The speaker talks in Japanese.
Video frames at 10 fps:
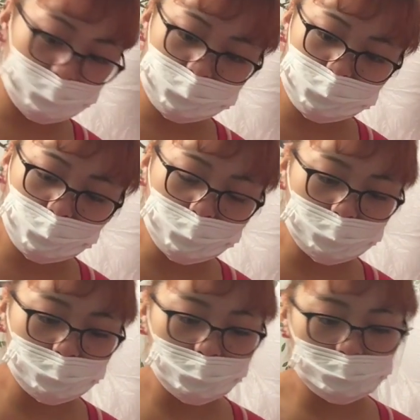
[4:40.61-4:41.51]
れめっちゃ光
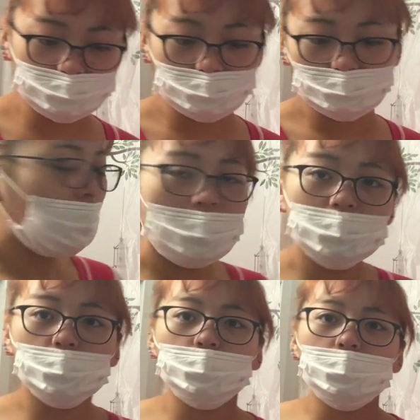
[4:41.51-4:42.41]
沢あるの。は
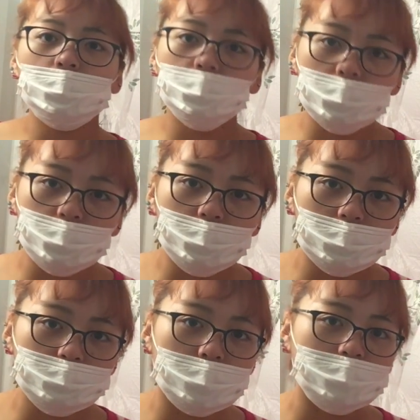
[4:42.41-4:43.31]
い、ということでこれを
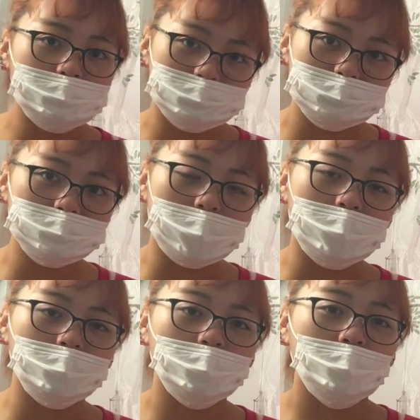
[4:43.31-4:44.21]
今いちじか
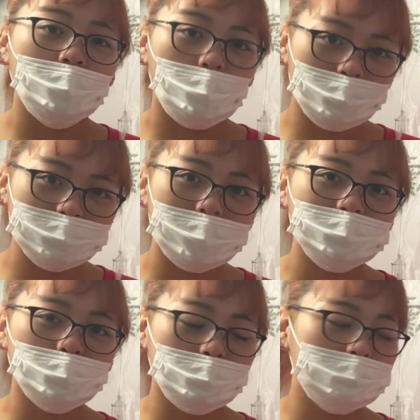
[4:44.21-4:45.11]
ん置きたい
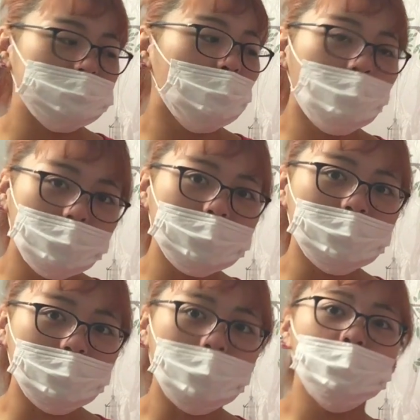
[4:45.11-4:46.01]
と思います。置いて
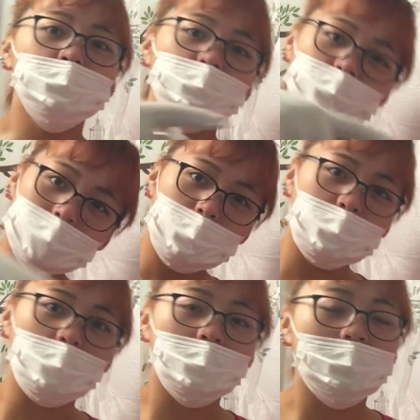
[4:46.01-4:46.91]
から裏
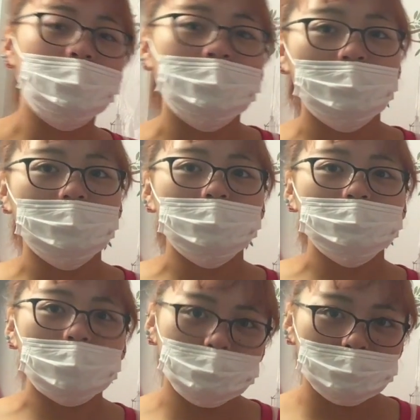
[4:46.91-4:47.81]
も
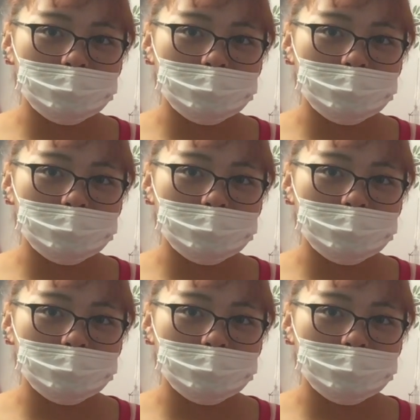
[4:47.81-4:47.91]
やり